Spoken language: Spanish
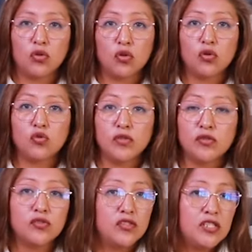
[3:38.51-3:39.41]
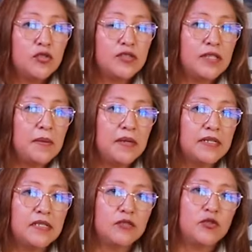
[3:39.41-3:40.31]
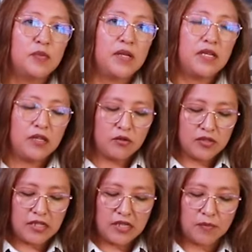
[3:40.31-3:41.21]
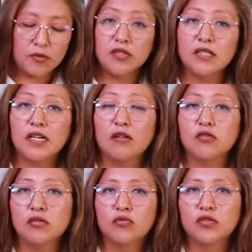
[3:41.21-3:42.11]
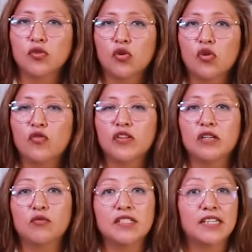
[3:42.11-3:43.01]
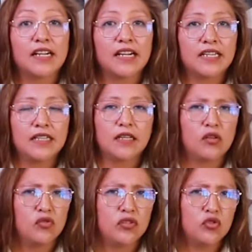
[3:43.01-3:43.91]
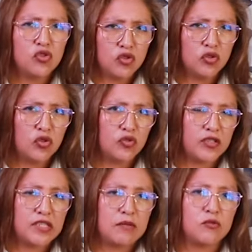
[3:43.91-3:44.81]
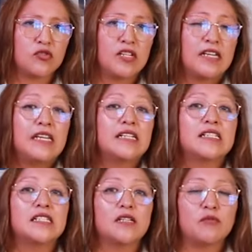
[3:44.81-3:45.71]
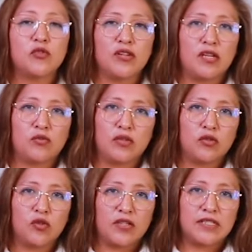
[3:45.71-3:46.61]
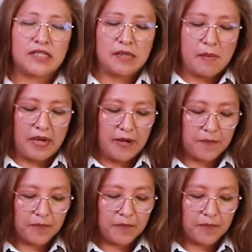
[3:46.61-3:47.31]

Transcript: Todos nuestros niños deben hacer sus pedidos y depositarlos en nuestro cofre, en nuestra cajita, donde nosotros los estemos recepcionando en toda esta semana.